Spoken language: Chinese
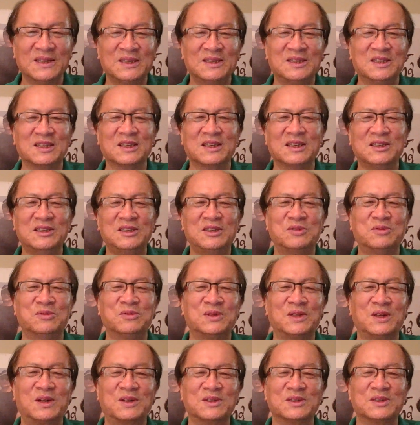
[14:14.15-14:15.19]
这个一股
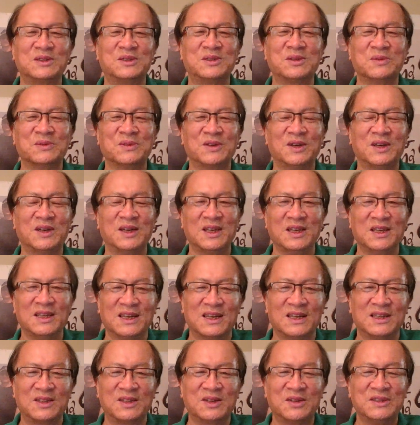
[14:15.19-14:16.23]
道走到黑呀，
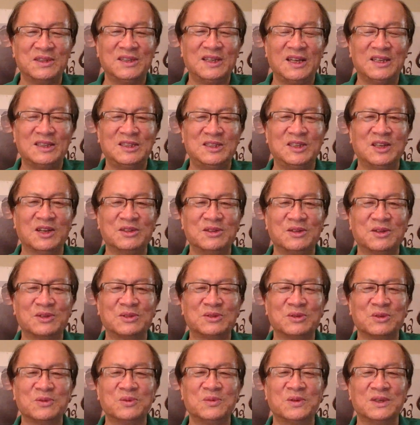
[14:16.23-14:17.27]
到现在还强调
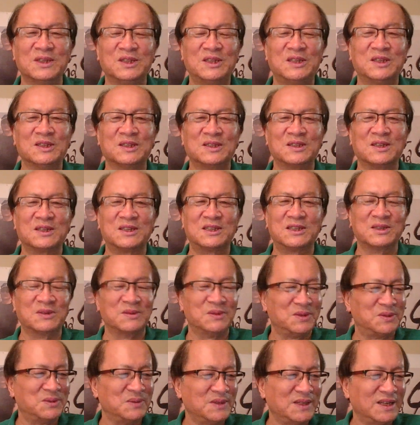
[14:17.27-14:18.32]
中国特色社
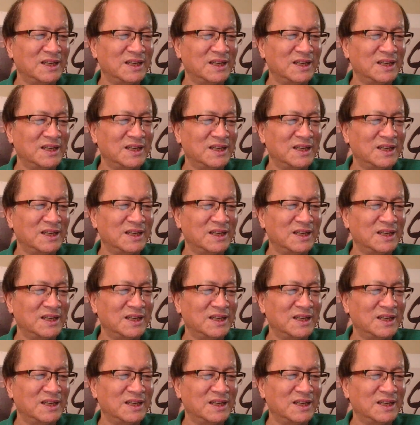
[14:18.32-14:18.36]
会主义。